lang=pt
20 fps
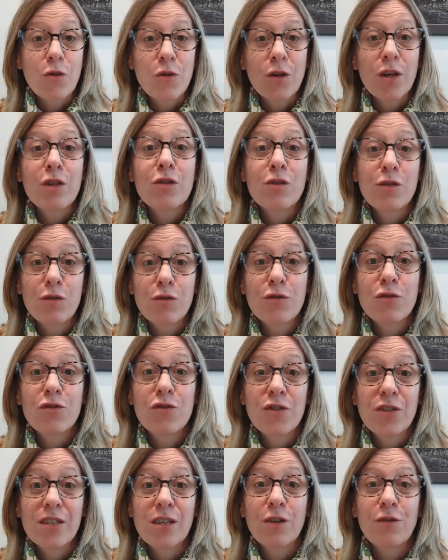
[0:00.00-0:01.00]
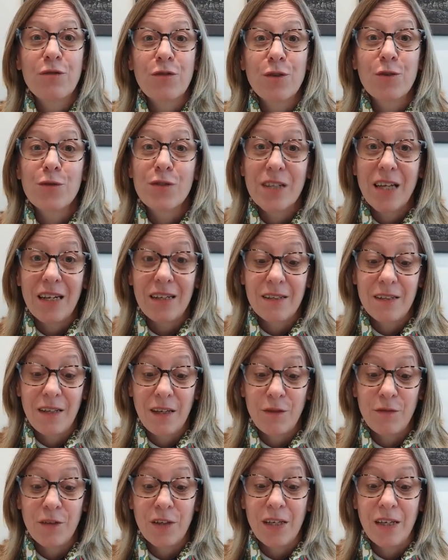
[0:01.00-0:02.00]
diante dos desafios que ele
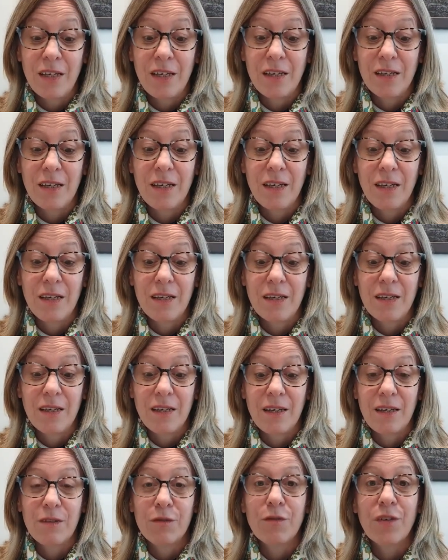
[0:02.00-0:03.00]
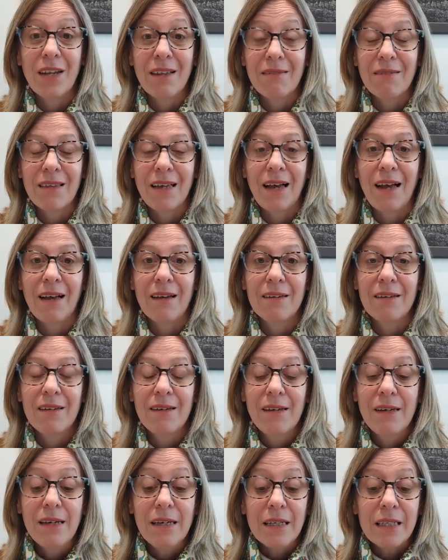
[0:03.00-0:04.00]
teve que, que, que enfrentar.
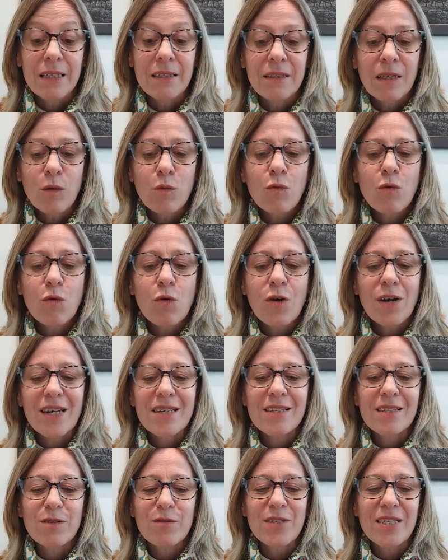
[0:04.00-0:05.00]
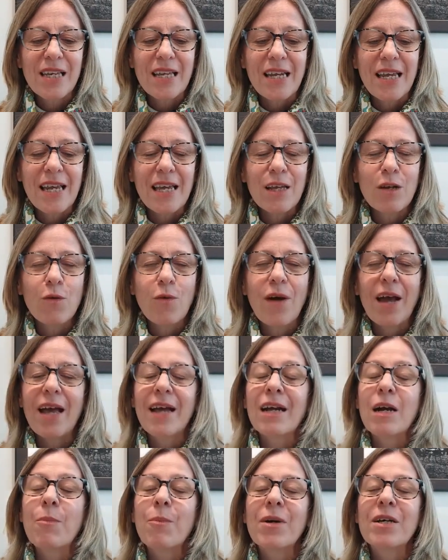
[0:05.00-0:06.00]
Então, um coração sereno é
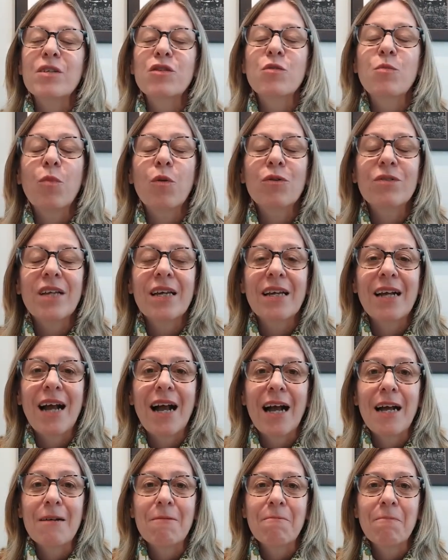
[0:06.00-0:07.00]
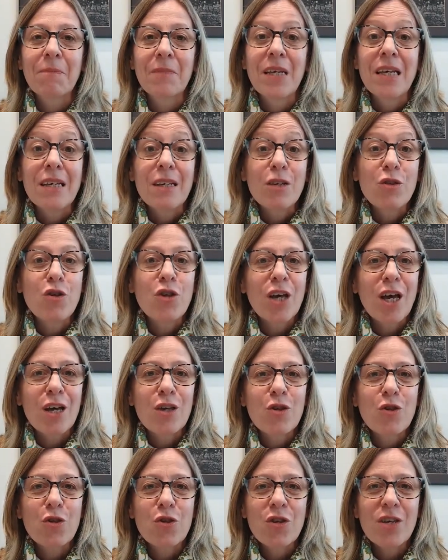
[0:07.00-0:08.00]
capaz de ponderar, de
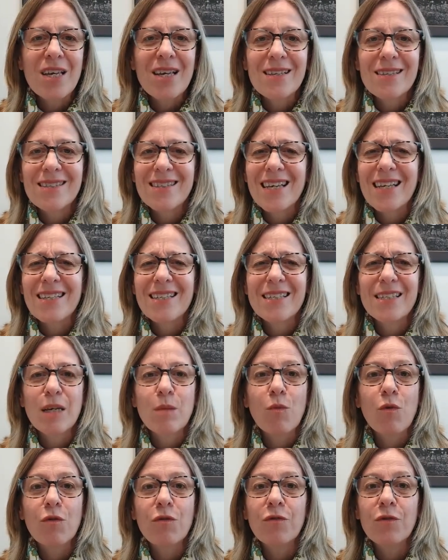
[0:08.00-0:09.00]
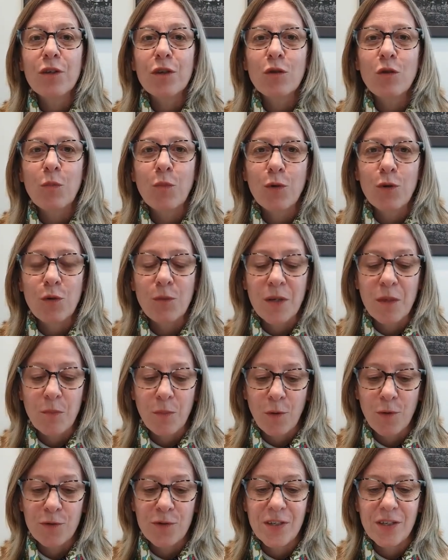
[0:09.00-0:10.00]
agir sem ser movido por uma
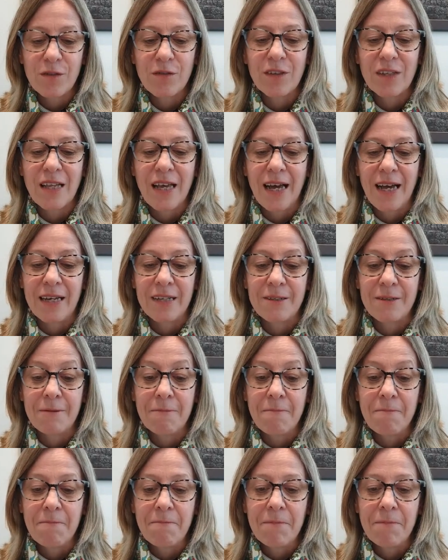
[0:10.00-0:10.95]
impulsividade.